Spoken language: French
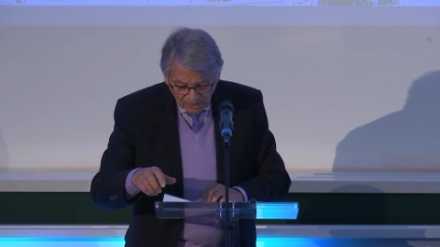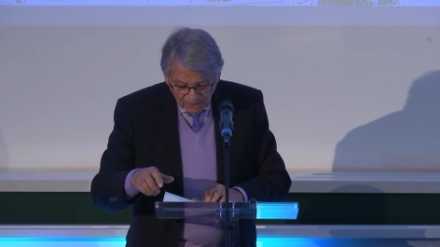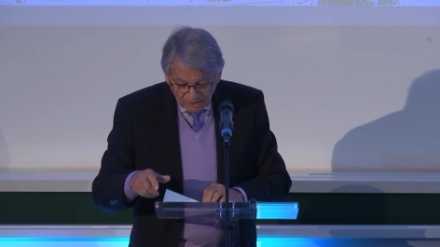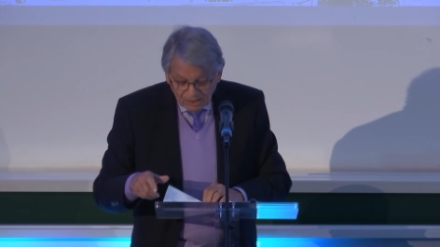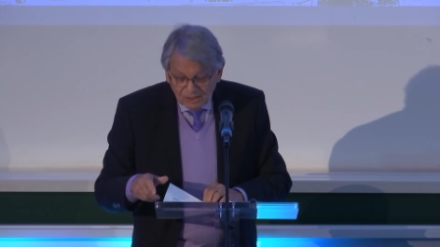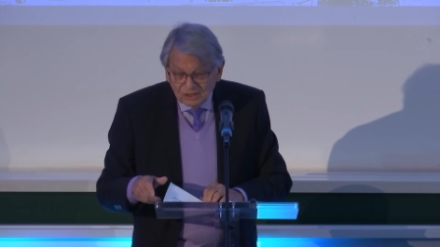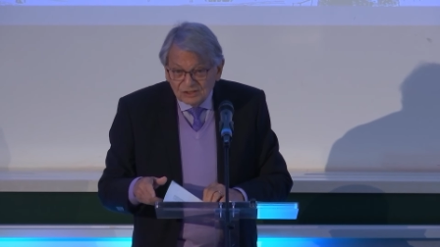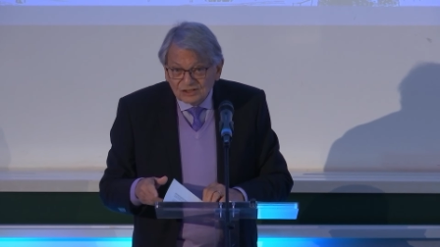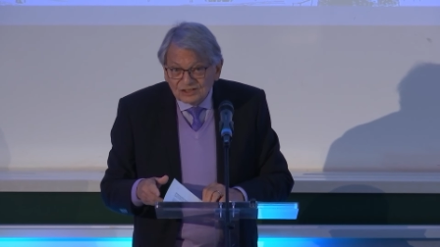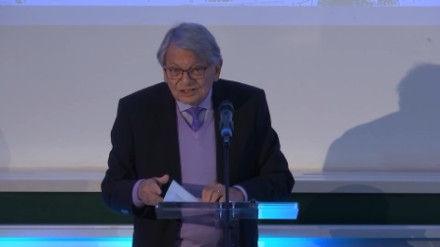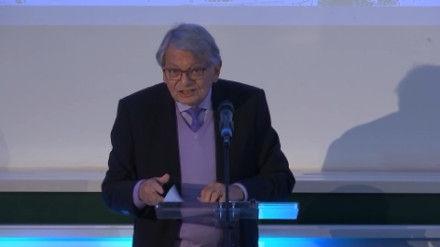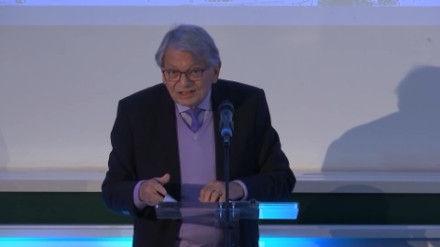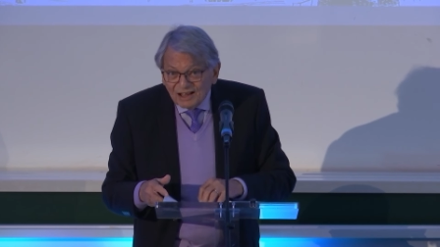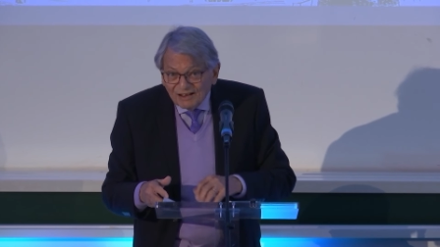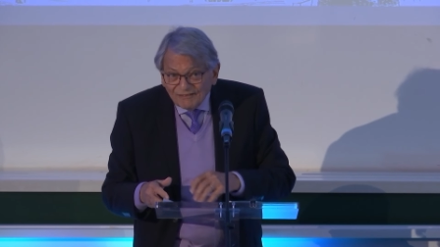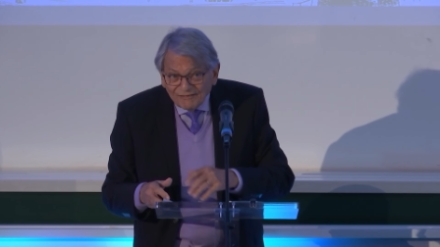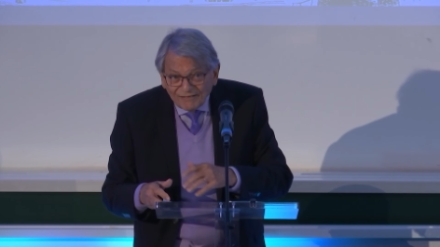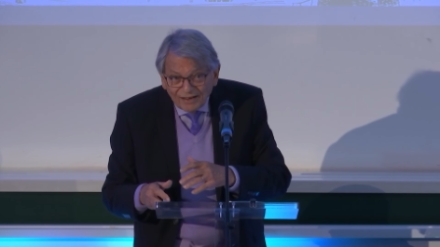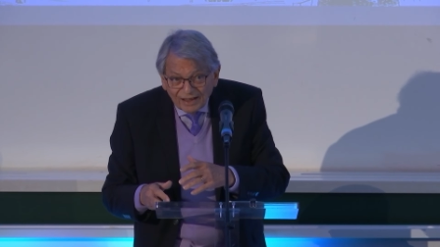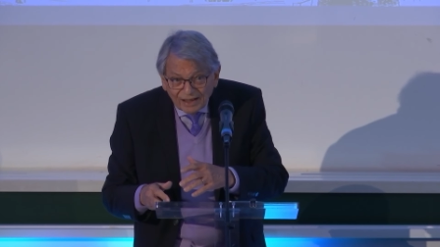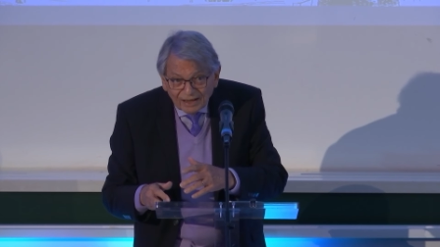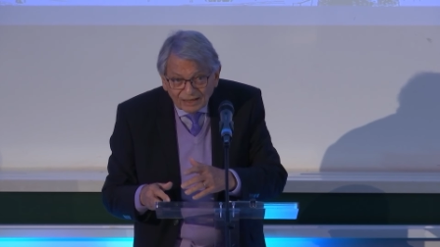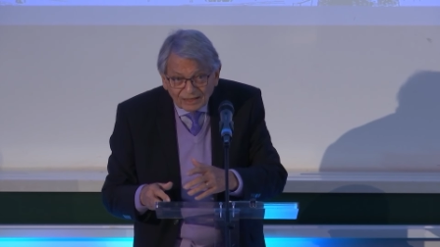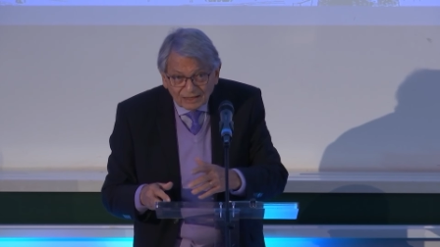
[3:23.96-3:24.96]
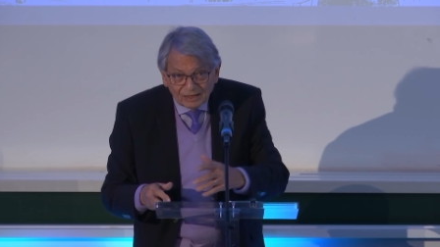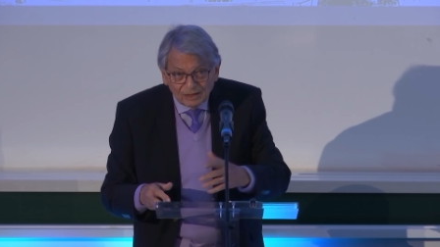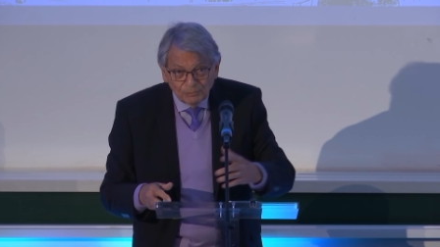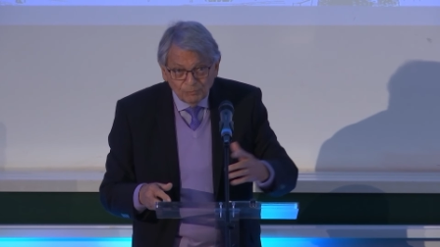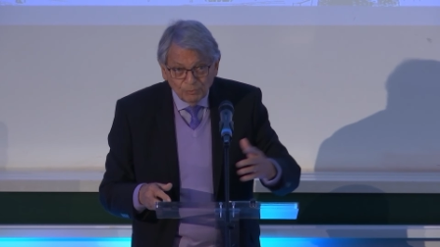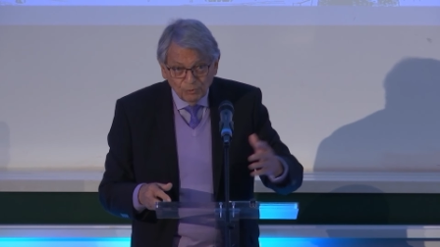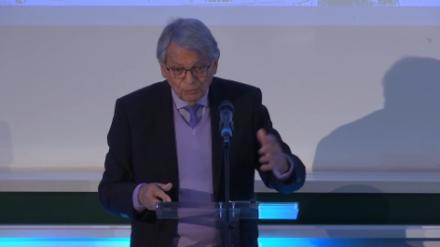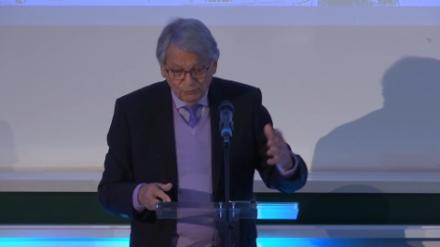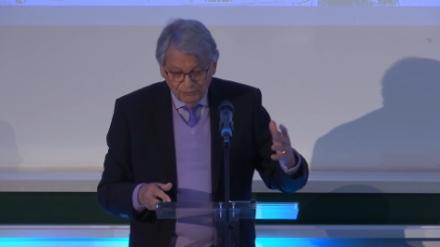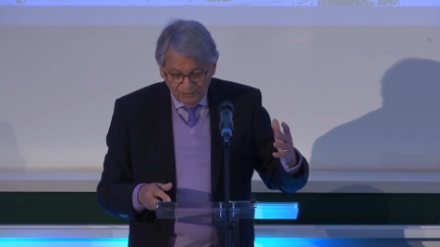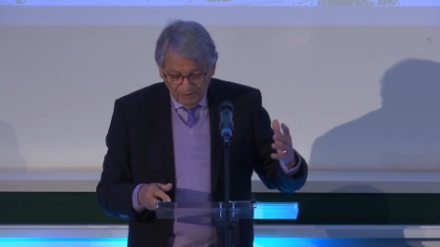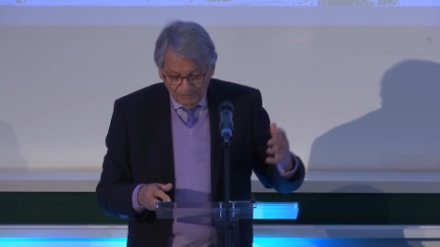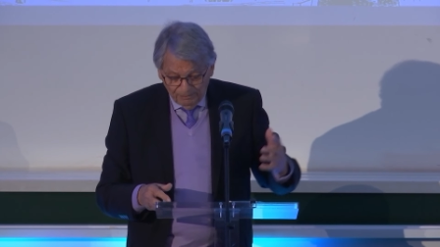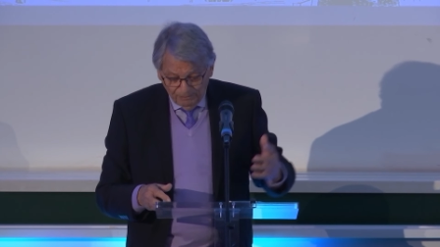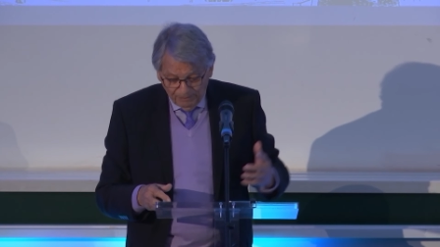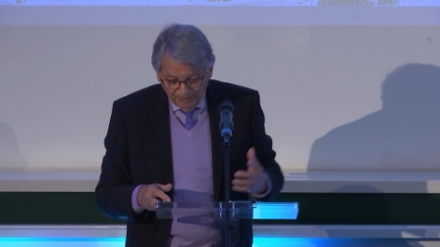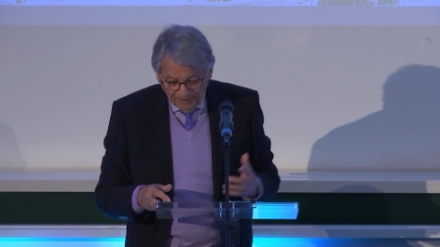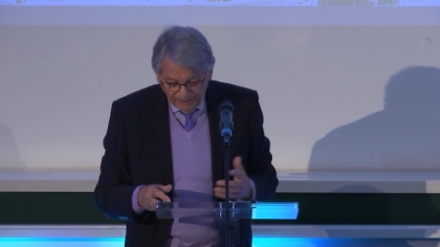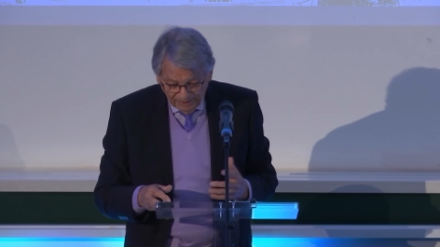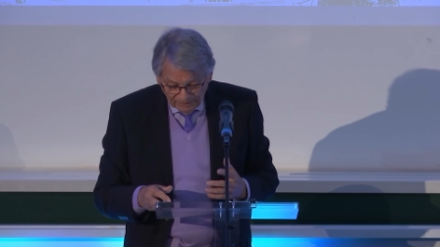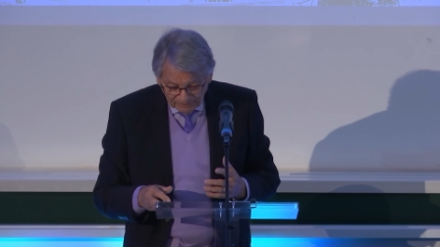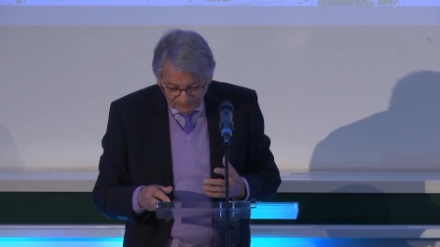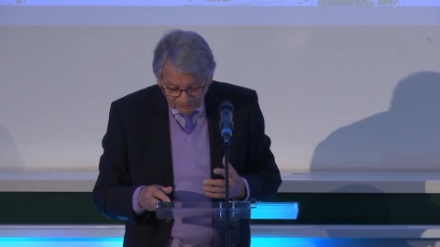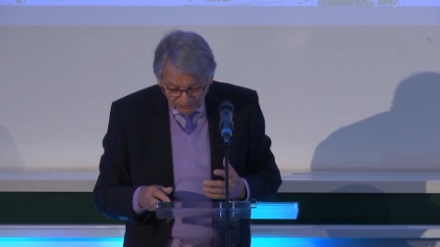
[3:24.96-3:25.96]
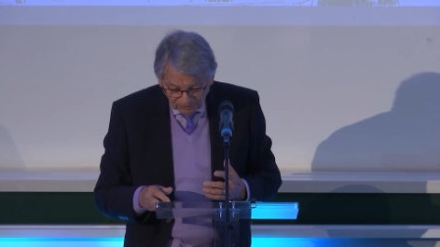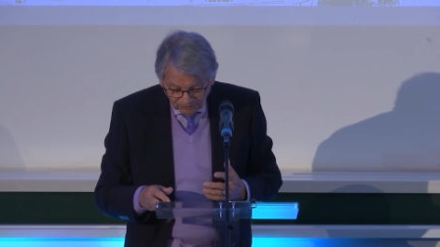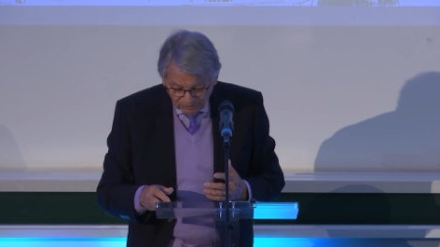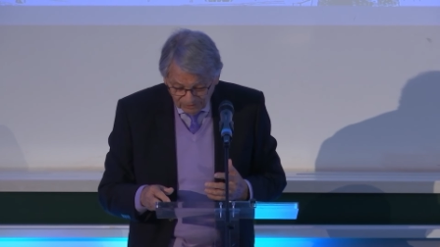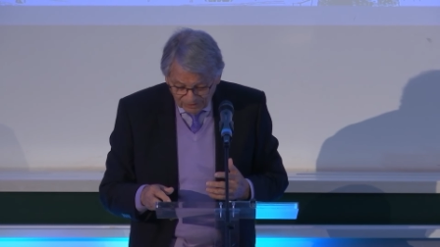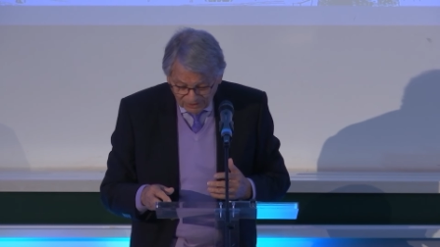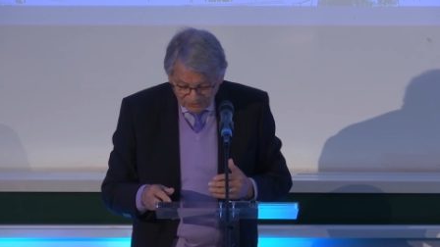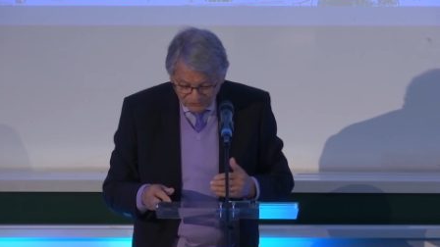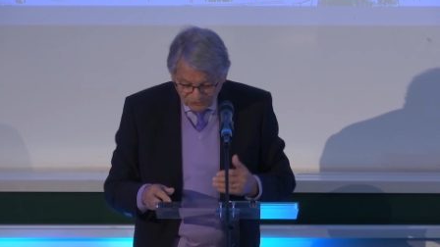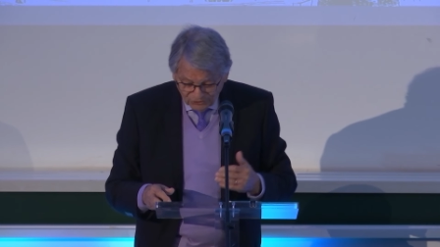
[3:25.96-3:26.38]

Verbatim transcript: Il savait qu'il pouvait perdre la